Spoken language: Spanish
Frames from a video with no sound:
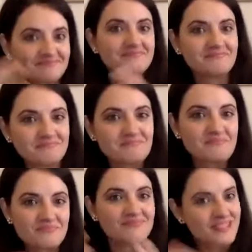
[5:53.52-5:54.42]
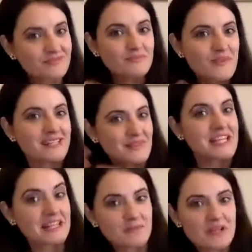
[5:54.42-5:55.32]
Mm, me,
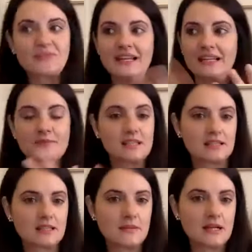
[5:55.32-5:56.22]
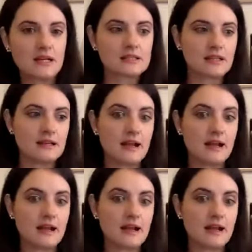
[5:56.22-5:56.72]
sienta más feliz, me sienta más eh,